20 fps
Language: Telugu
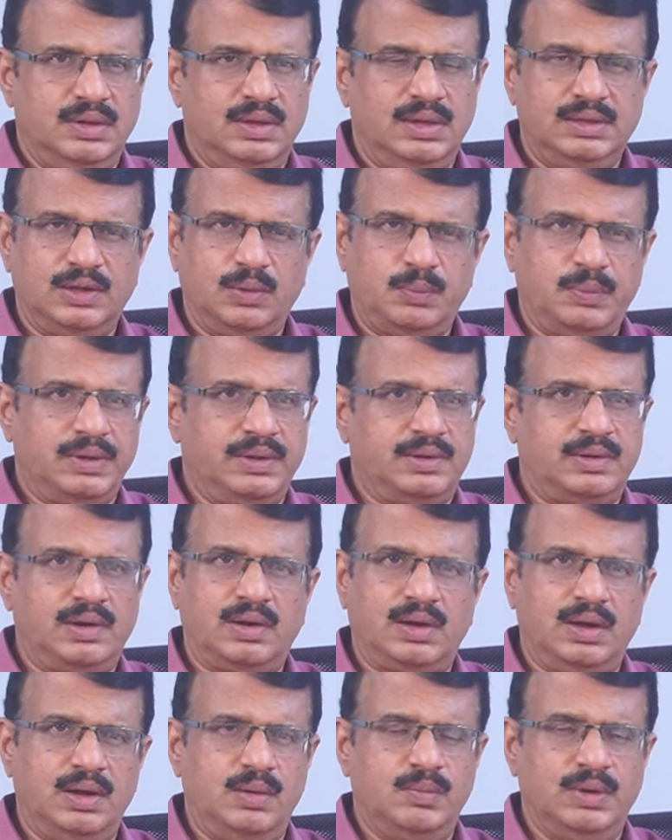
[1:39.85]
ఆంధ్రప్రదేశ్లో
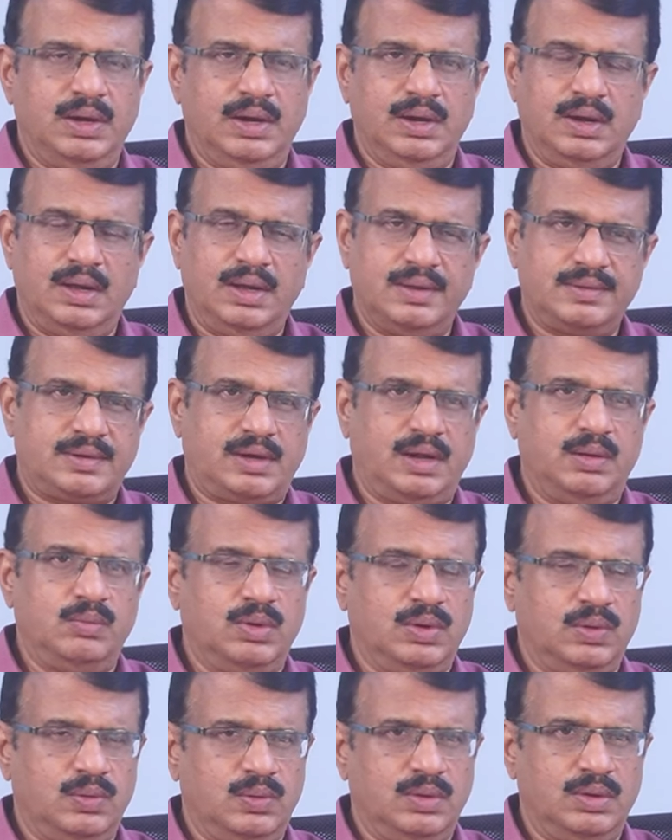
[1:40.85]
కామన్ అయ్యి లాస్ట్
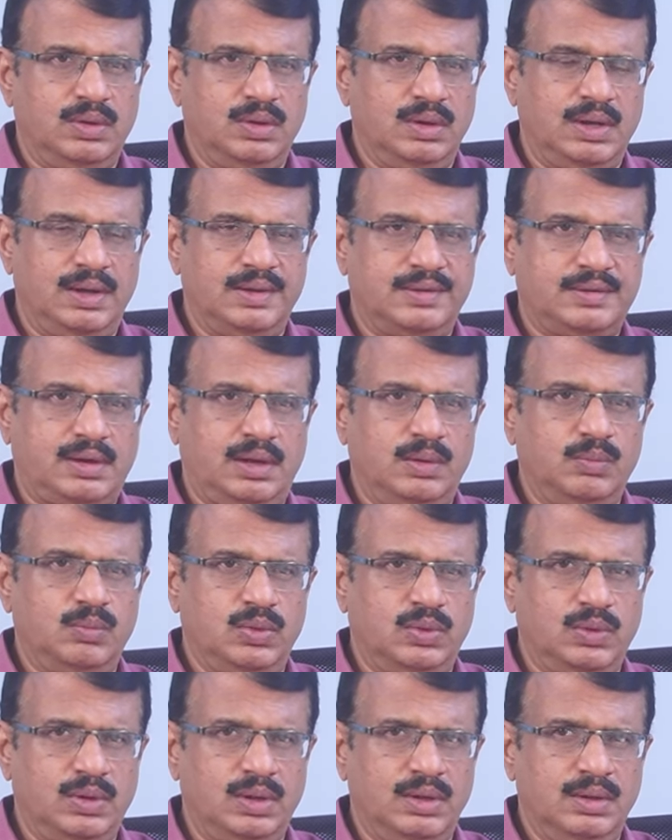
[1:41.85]
టైంలో కూడా లాస్ట్ టైం
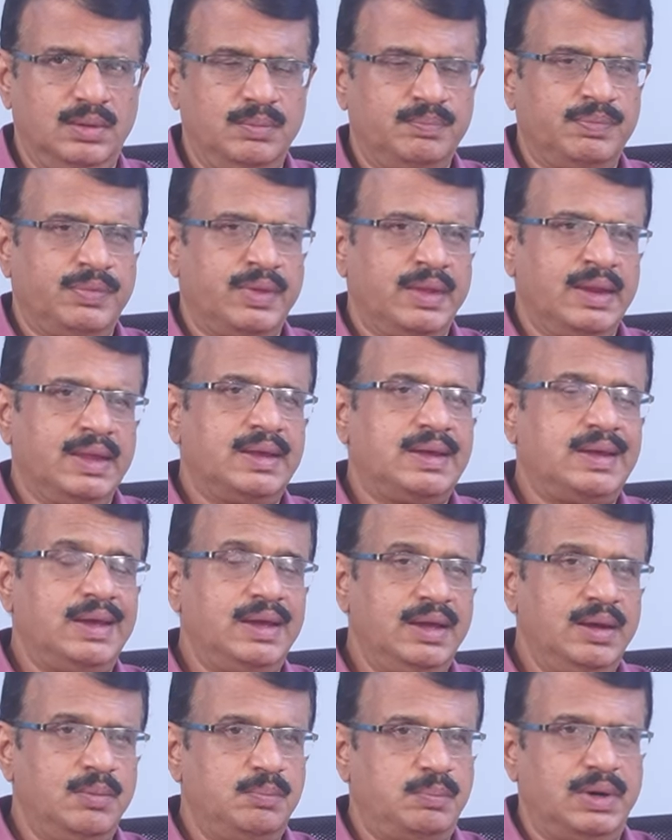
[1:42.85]
కూడా
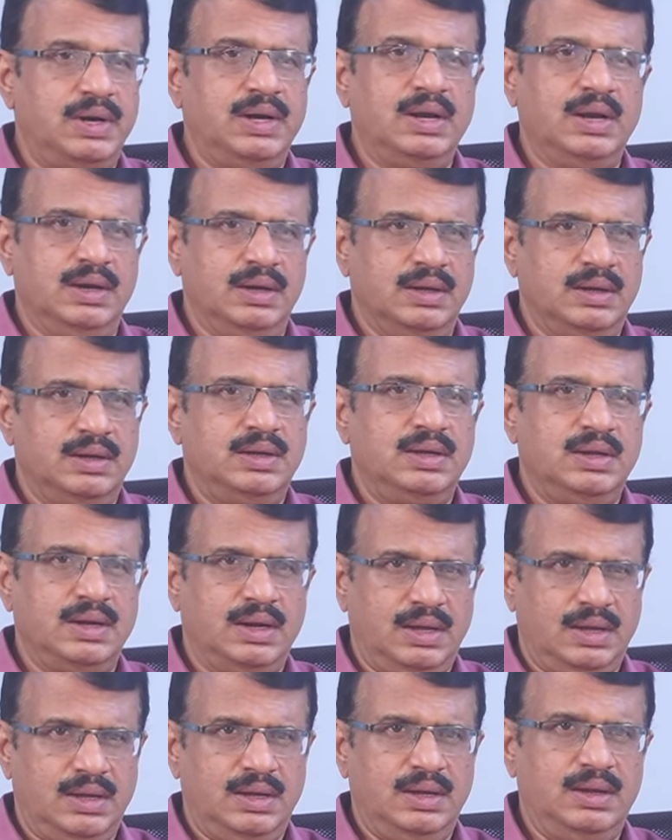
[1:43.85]
కేఏ పాల్
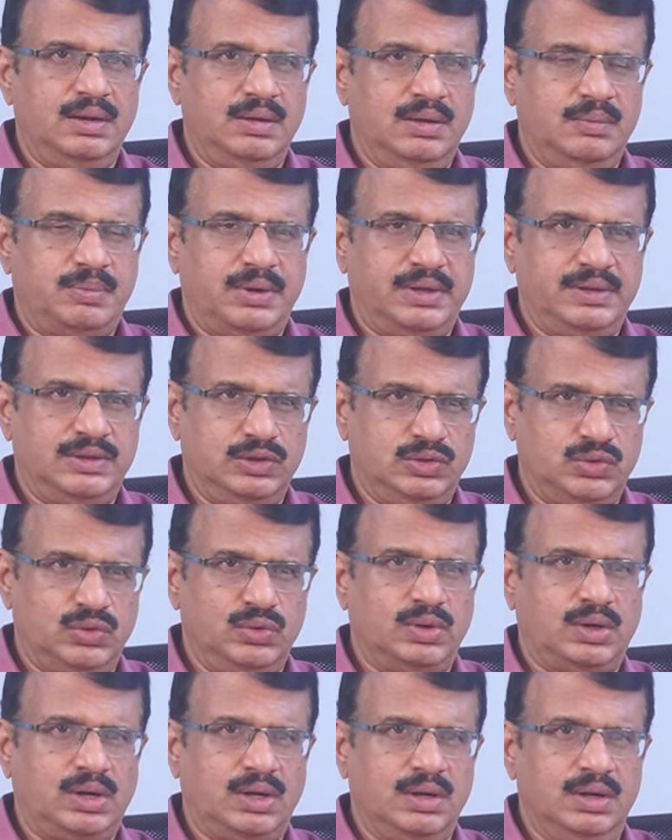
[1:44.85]
ఇలాగే ప్రతి
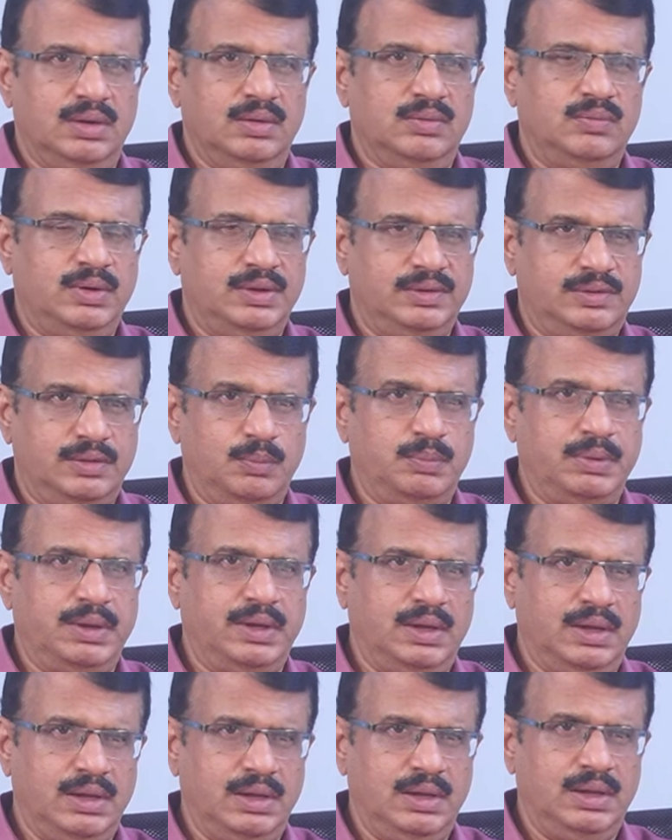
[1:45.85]
చోట
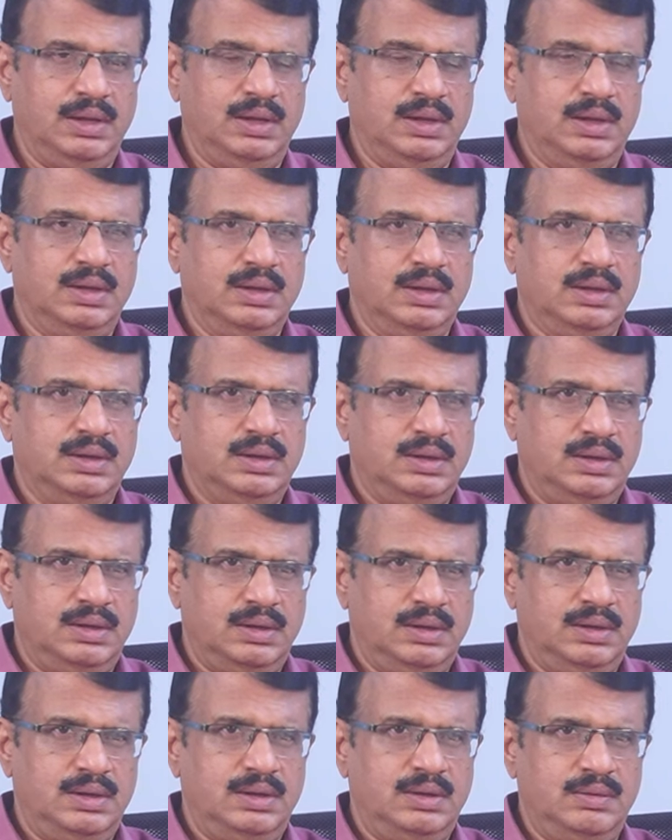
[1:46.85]
వైసీపీకి
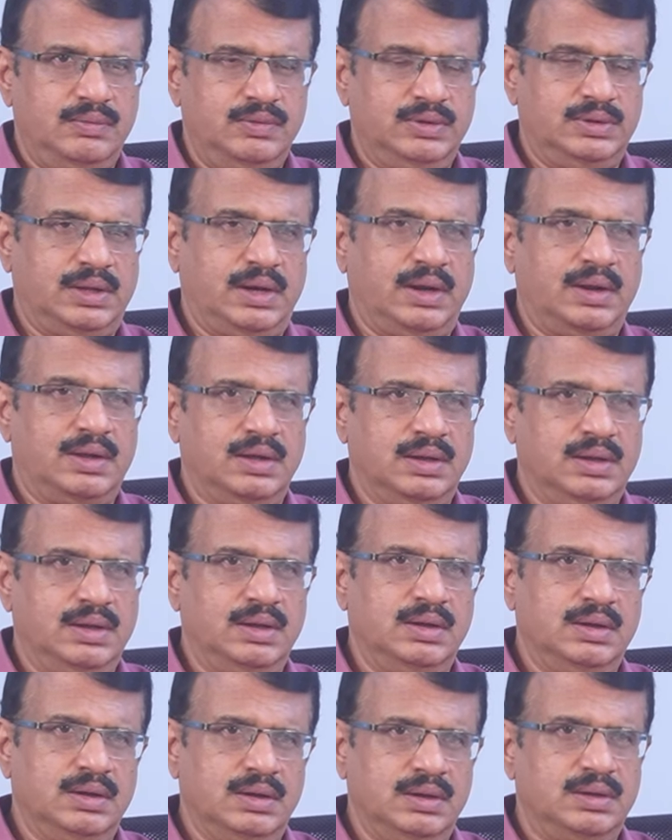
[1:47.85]

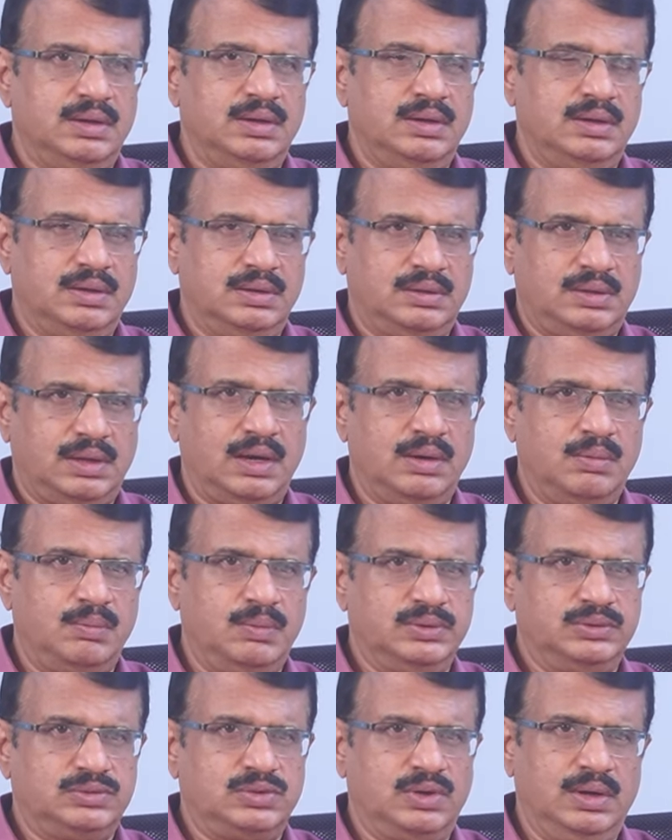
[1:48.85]
వ్యతిరేకంగా తన
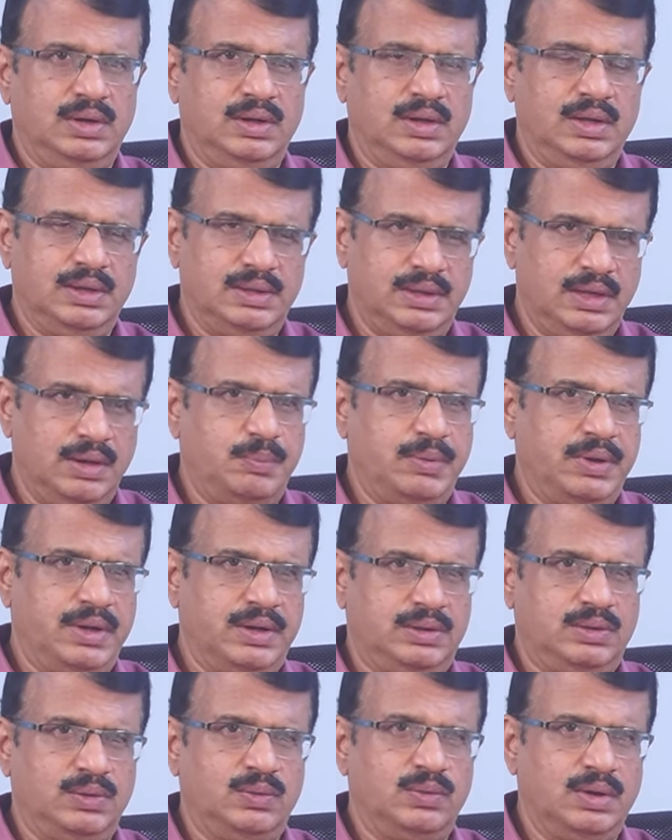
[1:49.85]
మనుషుల్ని అదే
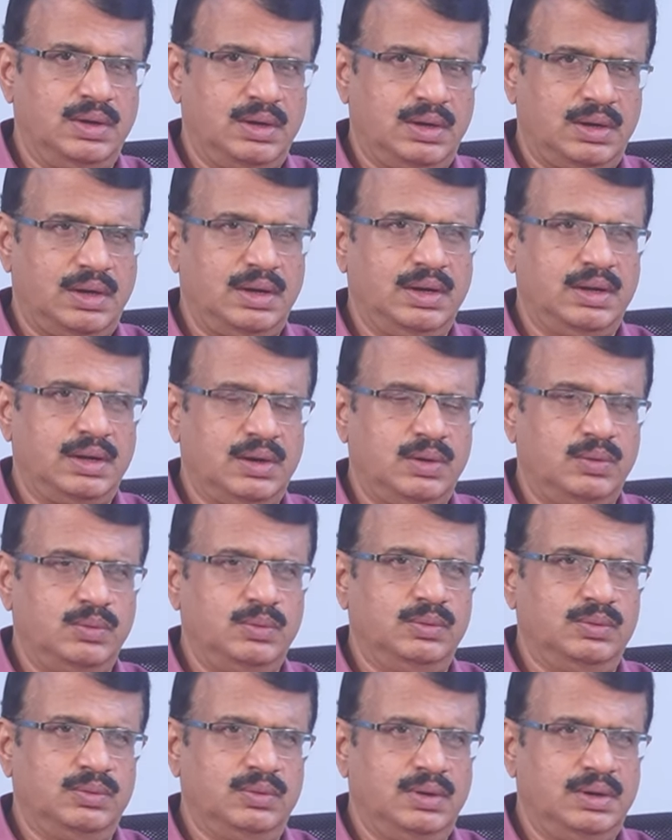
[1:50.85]
పేరుతో ఉన్న రంగారావు
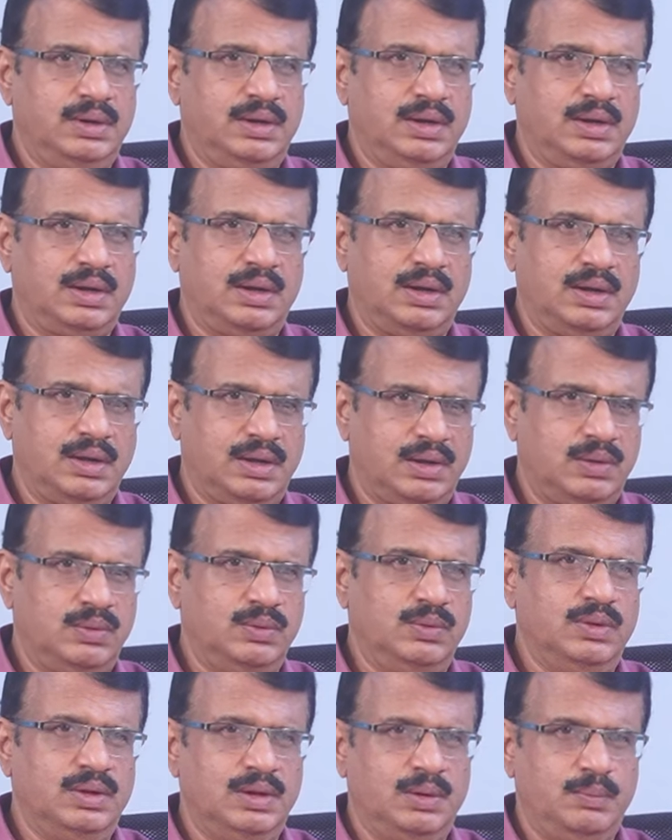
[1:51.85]
అంటే రంగారావు
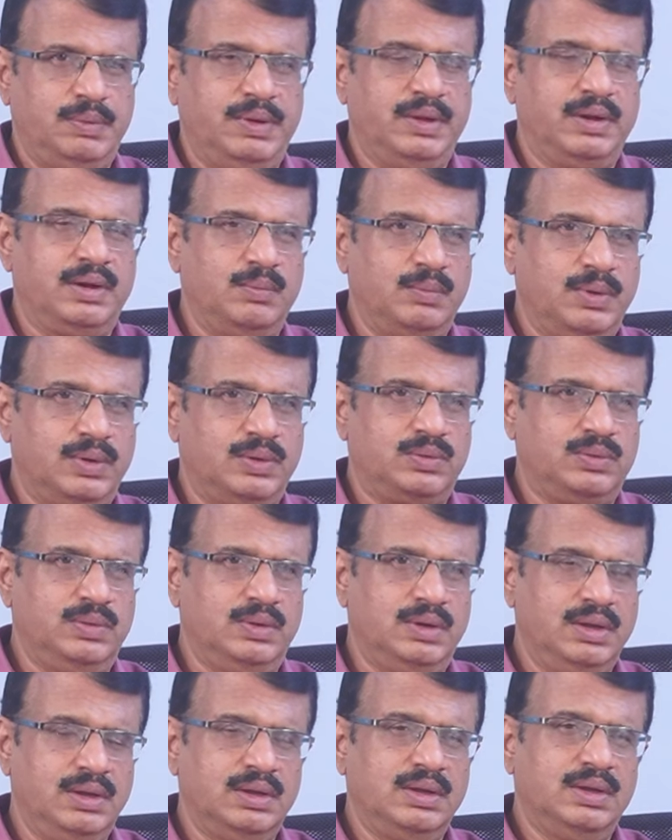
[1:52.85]
అనే పేరుని పట్టుకొని